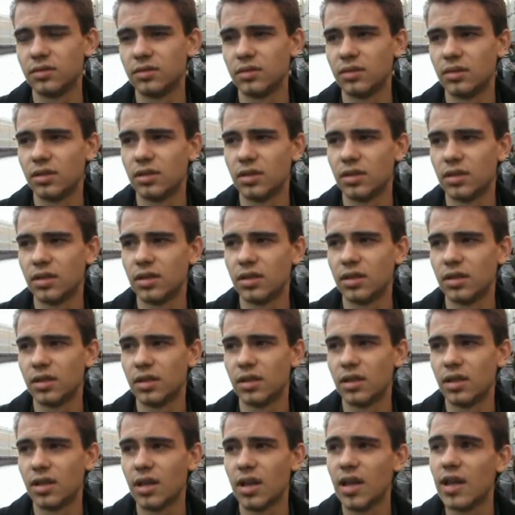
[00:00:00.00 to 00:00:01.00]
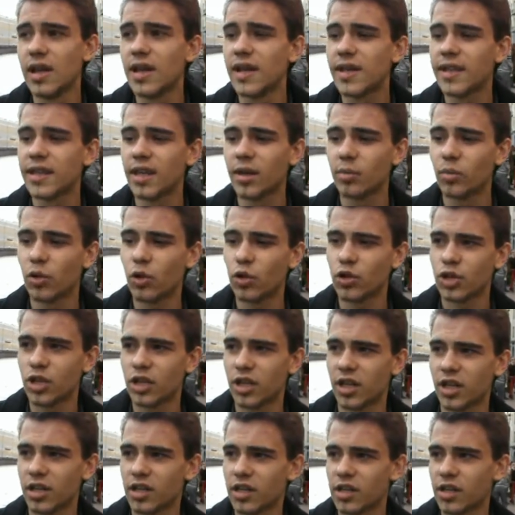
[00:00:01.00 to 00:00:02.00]
Почему вы не хотите? Я бы
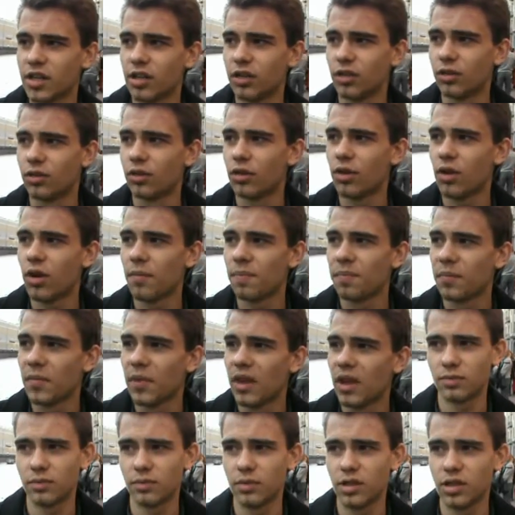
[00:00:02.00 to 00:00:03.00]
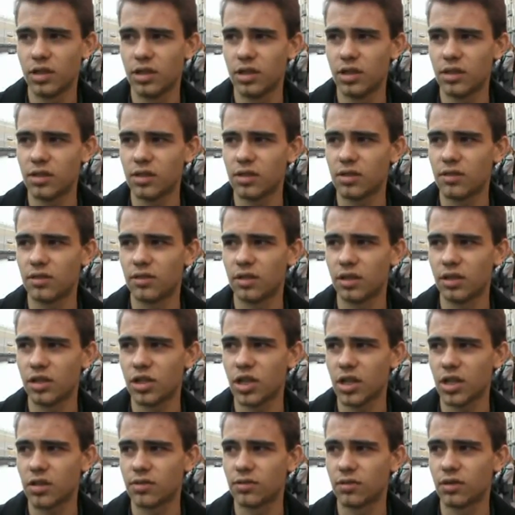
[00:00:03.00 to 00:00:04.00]
очень хотел, но единственный
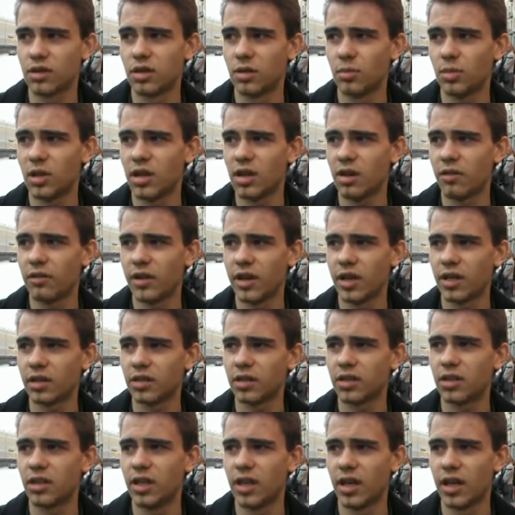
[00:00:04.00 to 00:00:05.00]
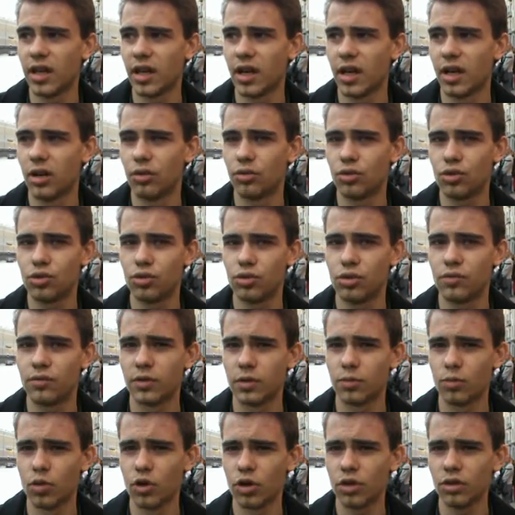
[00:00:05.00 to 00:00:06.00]
сейчас вот для меня вариант, я учусь в
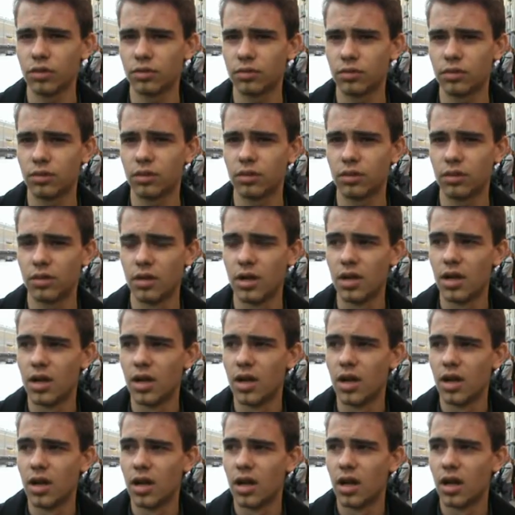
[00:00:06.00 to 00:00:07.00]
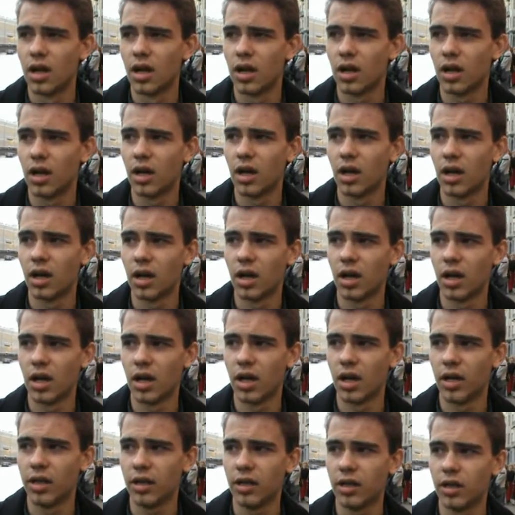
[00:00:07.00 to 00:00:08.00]
Питмо э,
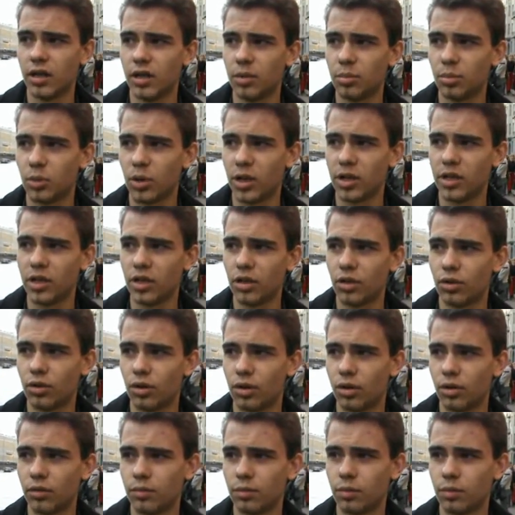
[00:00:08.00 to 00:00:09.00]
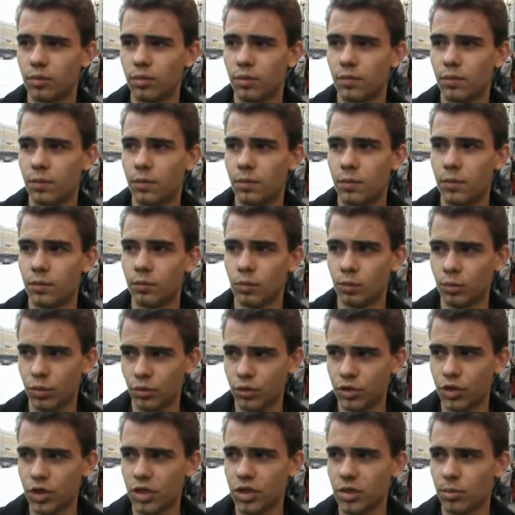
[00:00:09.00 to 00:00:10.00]
а, и планирую ну,
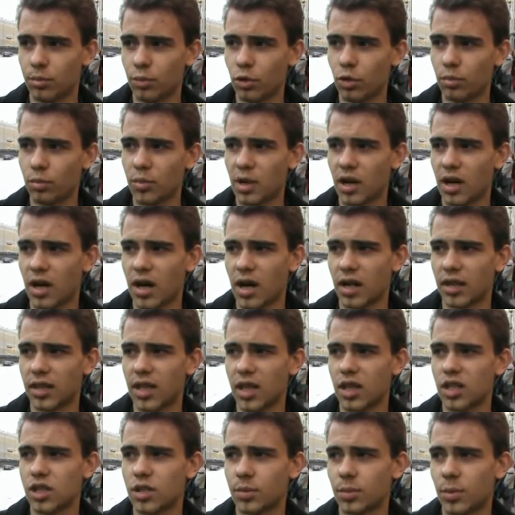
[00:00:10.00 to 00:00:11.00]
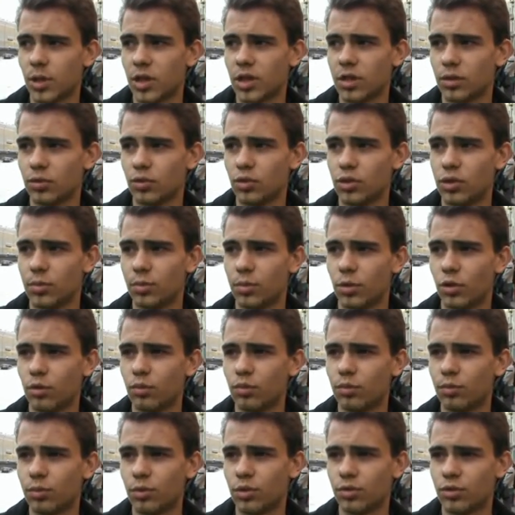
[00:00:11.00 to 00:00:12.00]
получить диплом, а дальше по этому
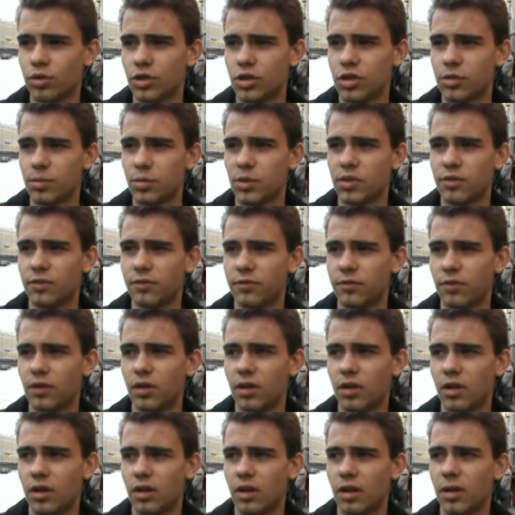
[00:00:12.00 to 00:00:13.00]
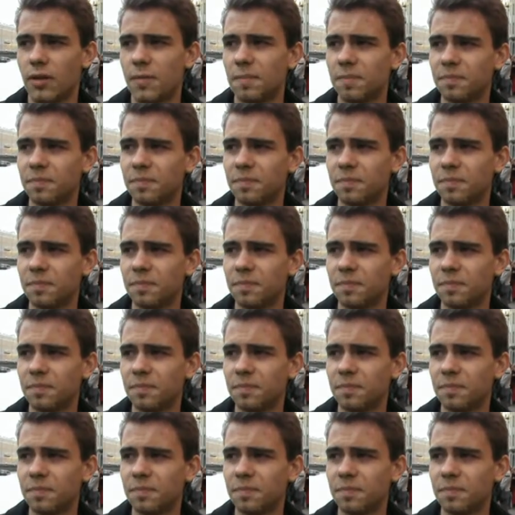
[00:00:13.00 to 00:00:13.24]
диплому получить э,